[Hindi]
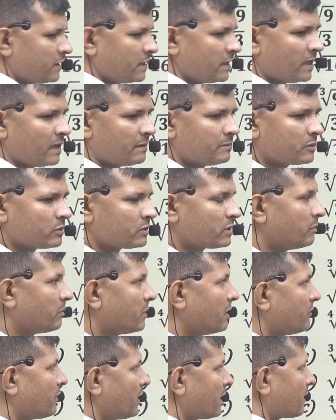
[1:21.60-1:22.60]
अब इसको
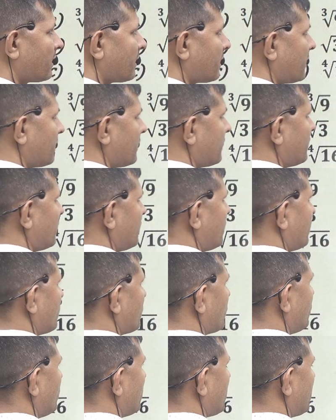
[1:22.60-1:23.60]
सिंप्लीफाई करेंगे तो
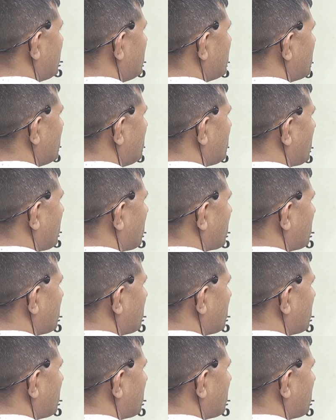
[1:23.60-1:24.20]
नाइन की पावर